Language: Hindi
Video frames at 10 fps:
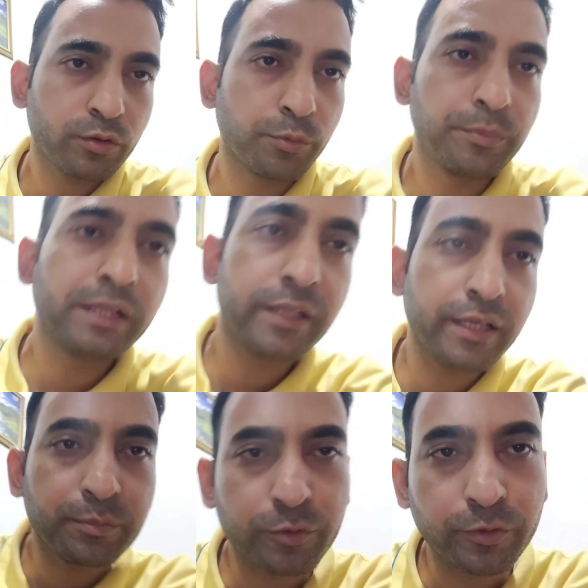तो मिलते हैं
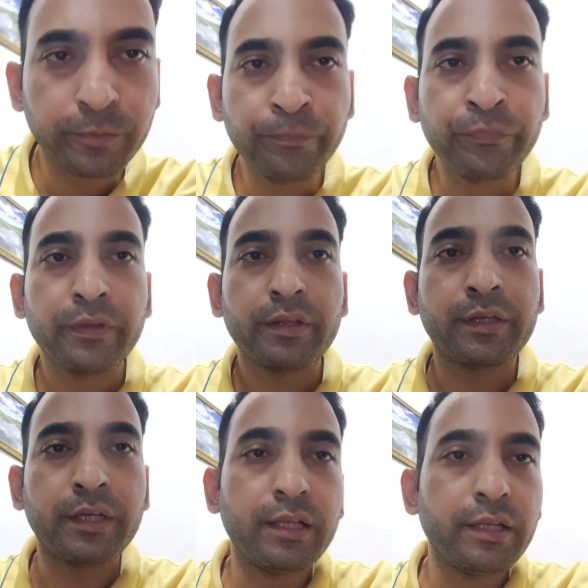आपको
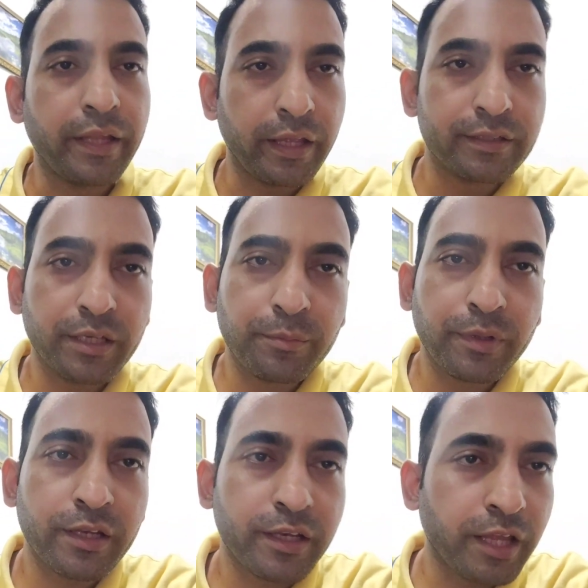कल नए दिन
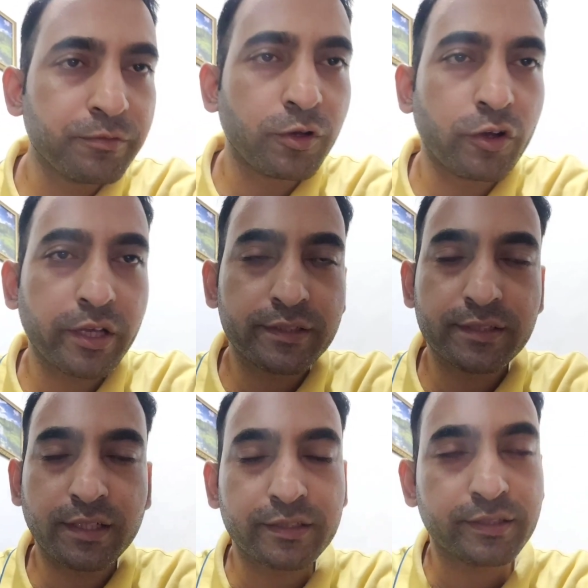में नए ब्लॉग के
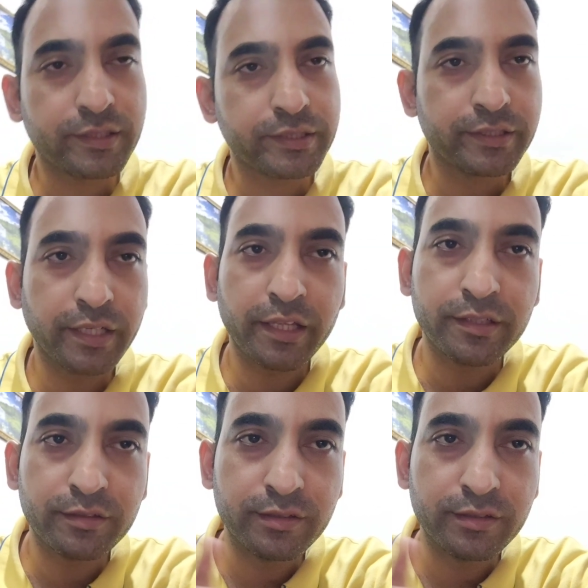साथ नई